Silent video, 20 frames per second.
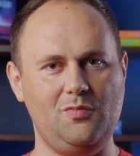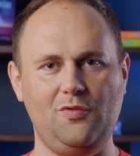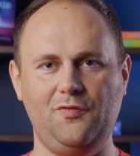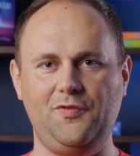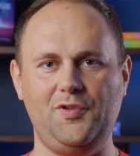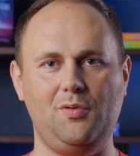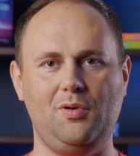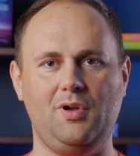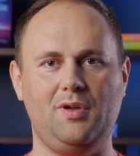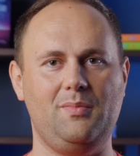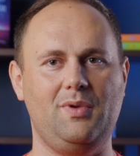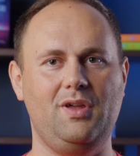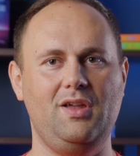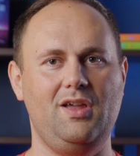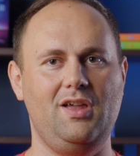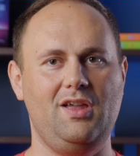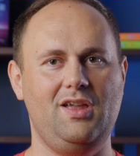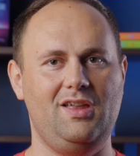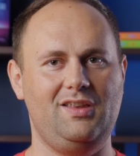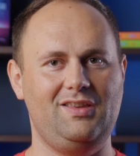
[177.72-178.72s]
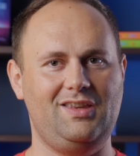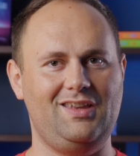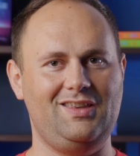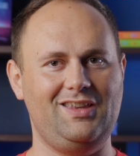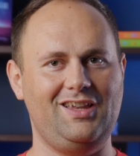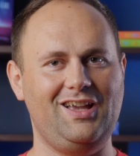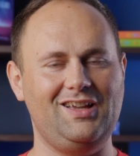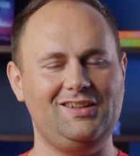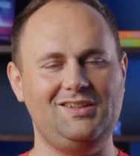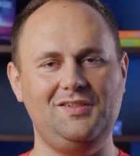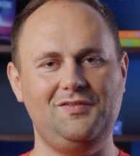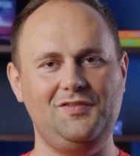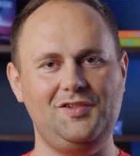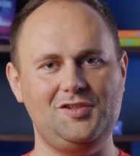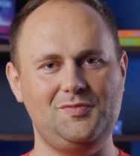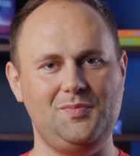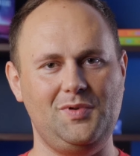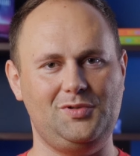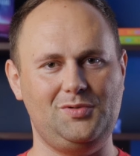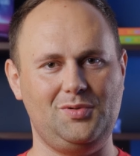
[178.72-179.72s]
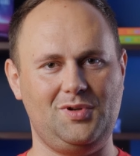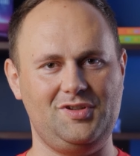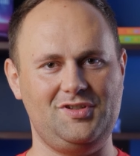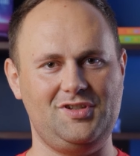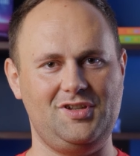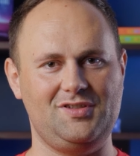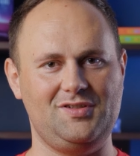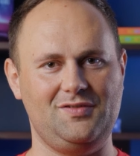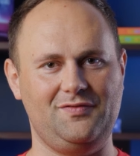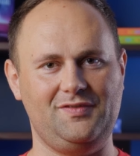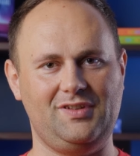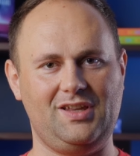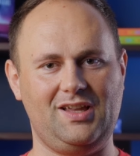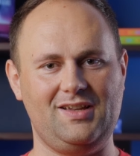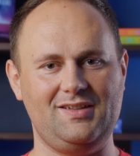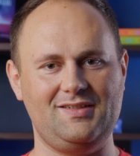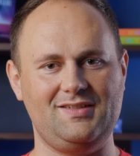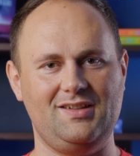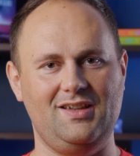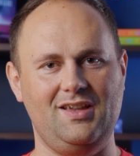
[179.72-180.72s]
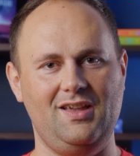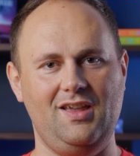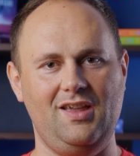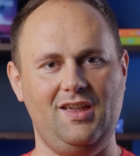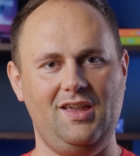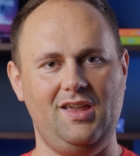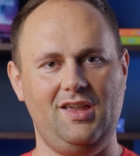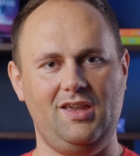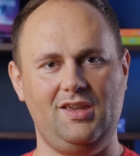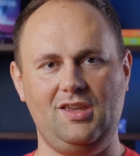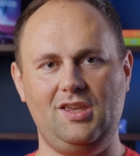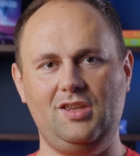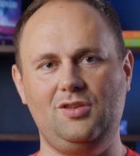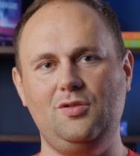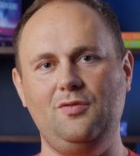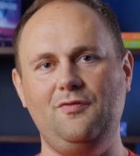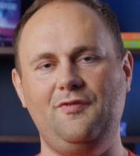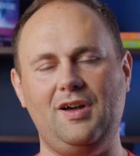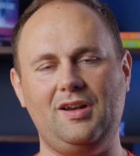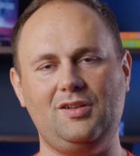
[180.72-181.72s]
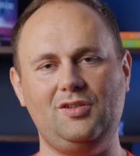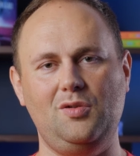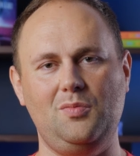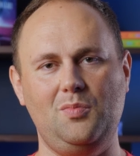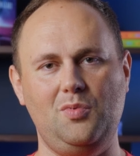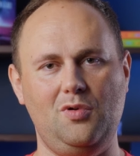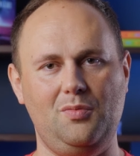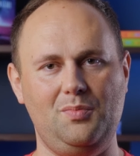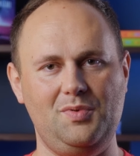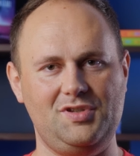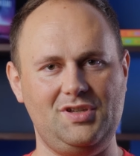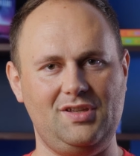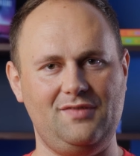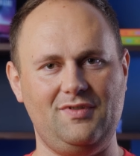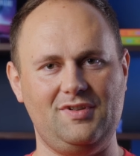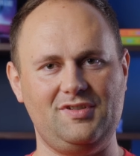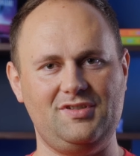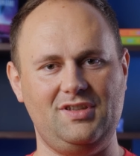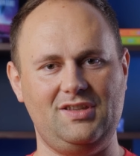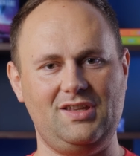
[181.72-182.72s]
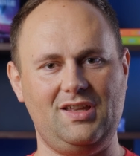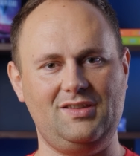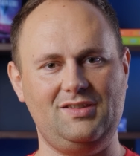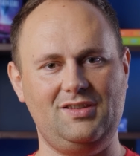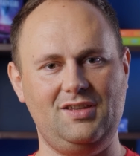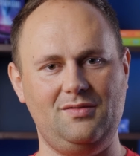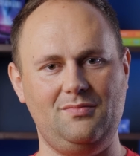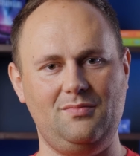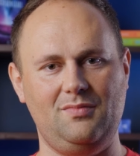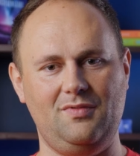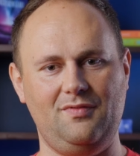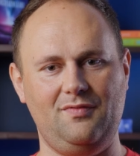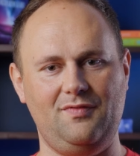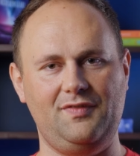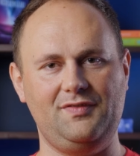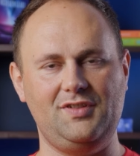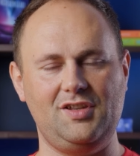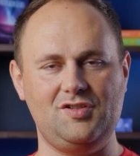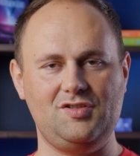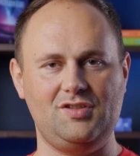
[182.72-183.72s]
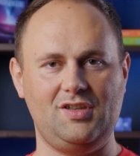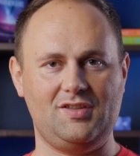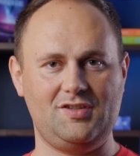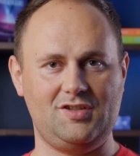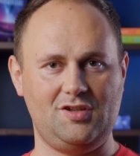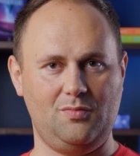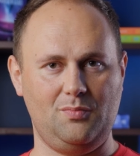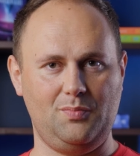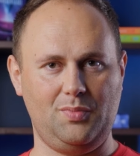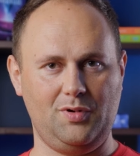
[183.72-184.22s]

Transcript: mówiłem te negatywizmy, które siedzą w nas. I tu warto byłoby się właśnie nad tym wewnętrznie nad sobą